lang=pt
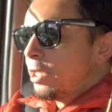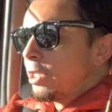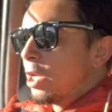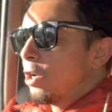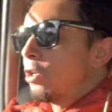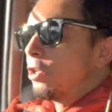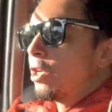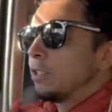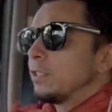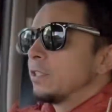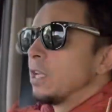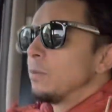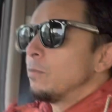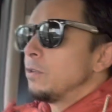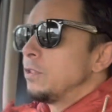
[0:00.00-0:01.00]
Então, nós
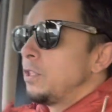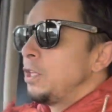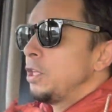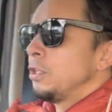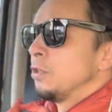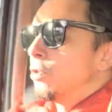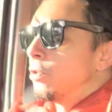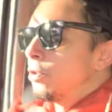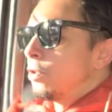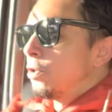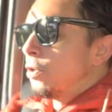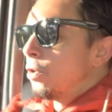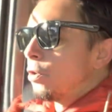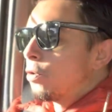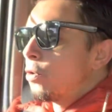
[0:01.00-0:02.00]
estamos
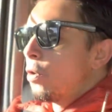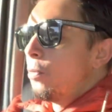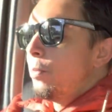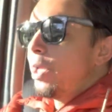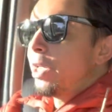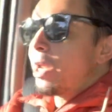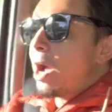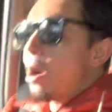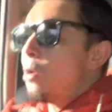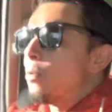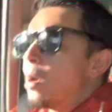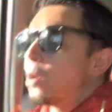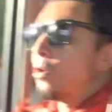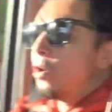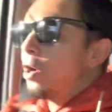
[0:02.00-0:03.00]
indo comer algo
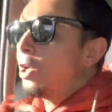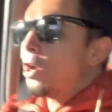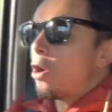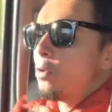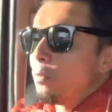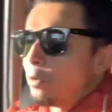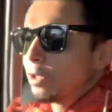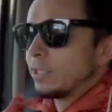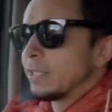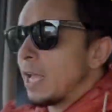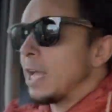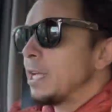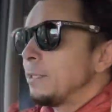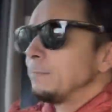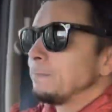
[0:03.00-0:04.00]
agora,
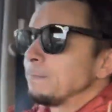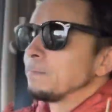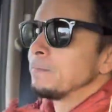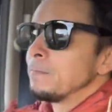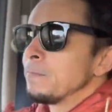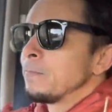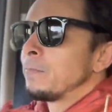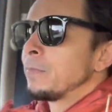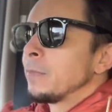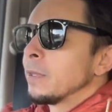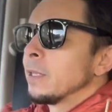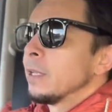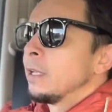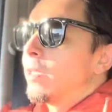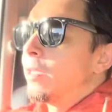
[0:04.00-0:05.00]
almoçar,
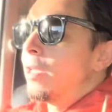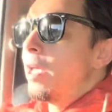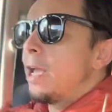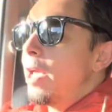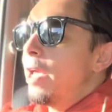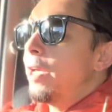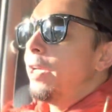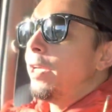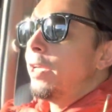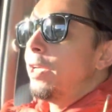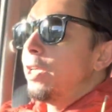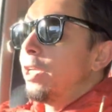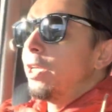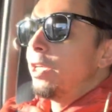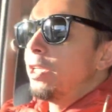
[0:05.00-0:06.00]
né?
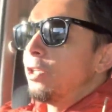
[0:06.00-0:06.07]
E